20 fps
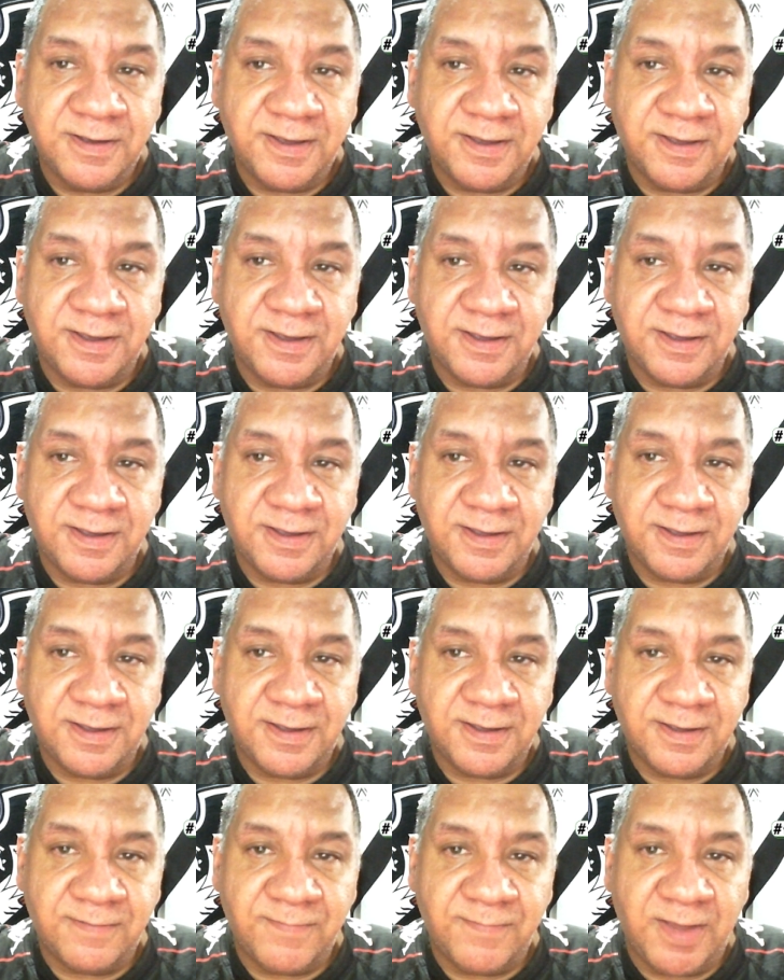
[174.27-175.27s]

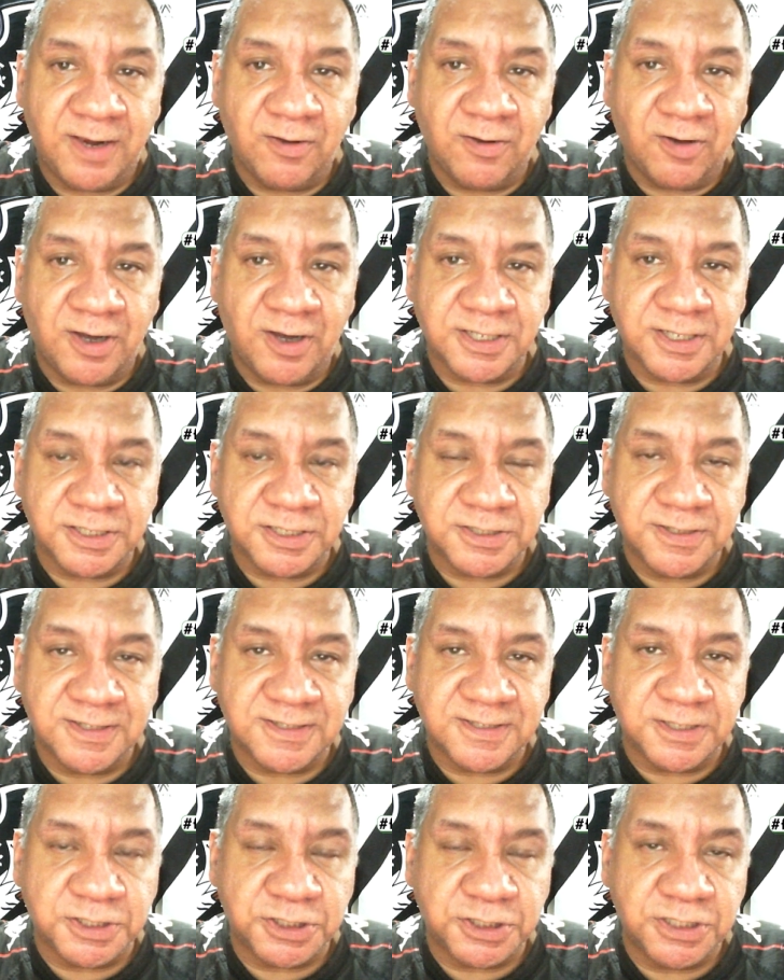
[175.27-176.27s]
é, melhoras
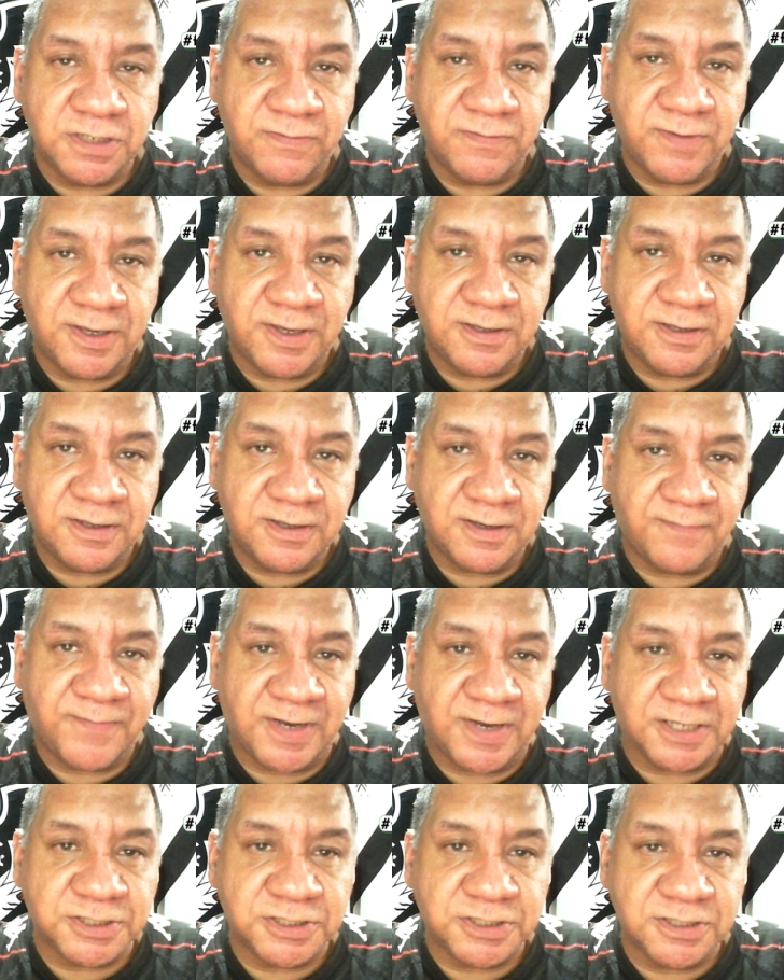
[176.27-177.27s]
nesse time aí a
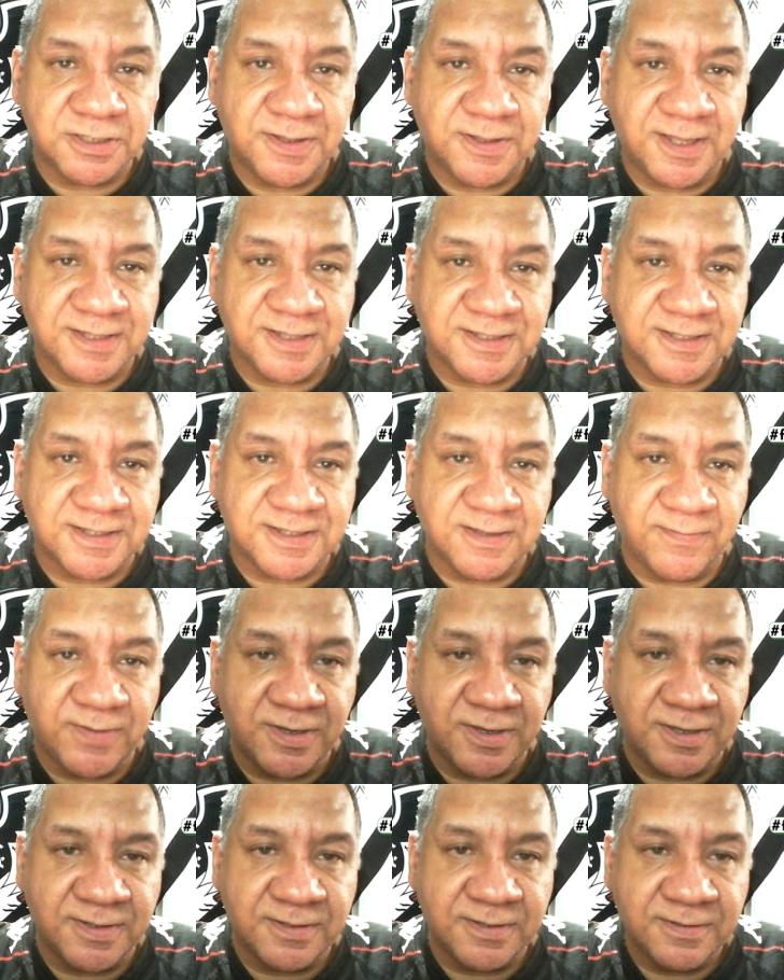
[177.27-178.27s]
partir dessa
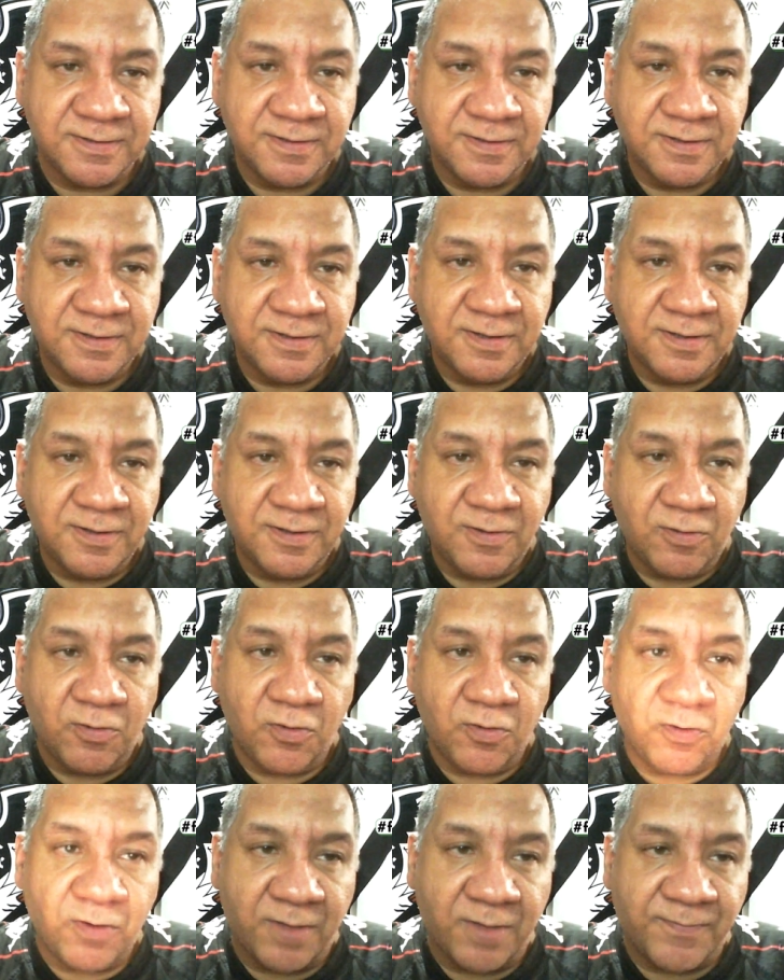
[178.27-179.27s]
semana
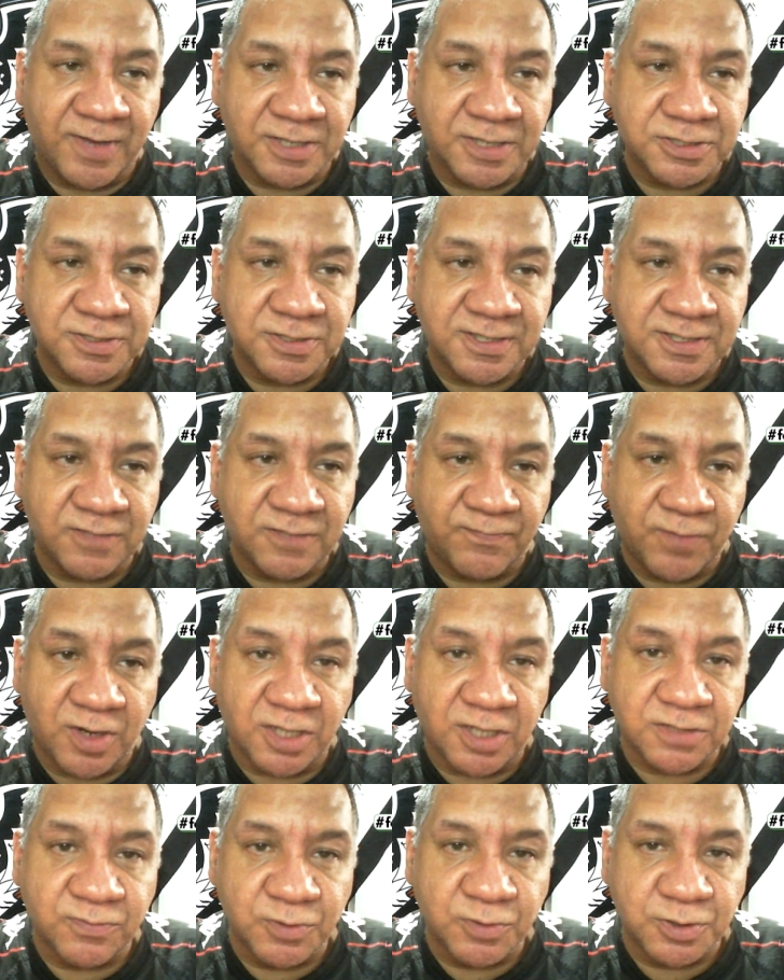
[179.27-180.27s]
ou a partir desse
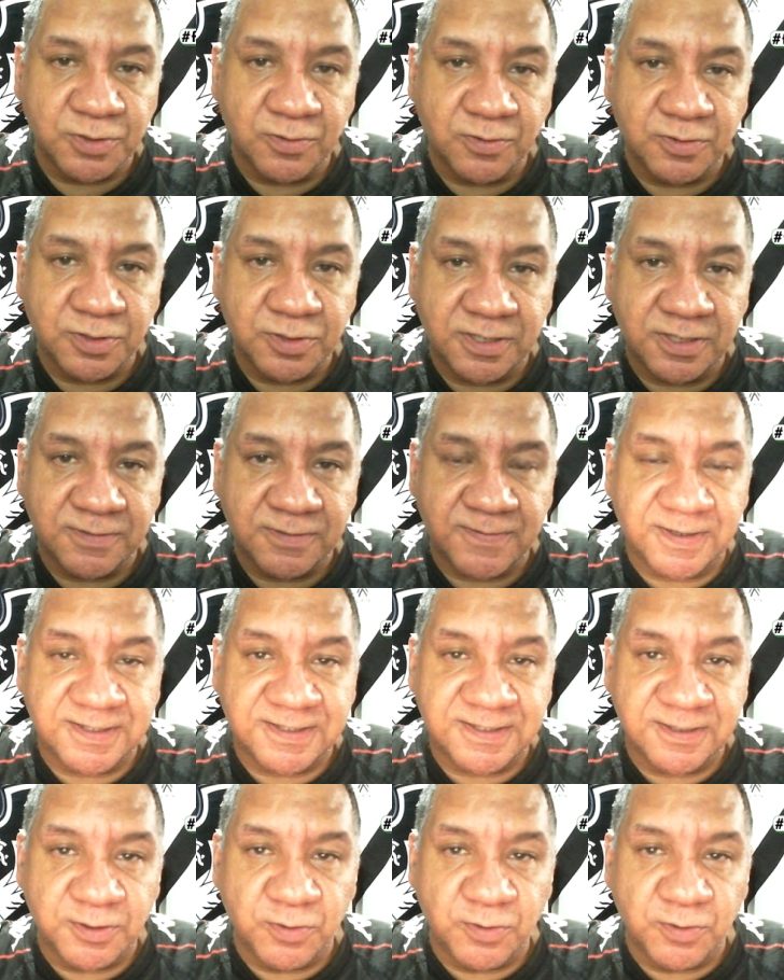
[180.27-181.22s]
próximo jogo que vai ser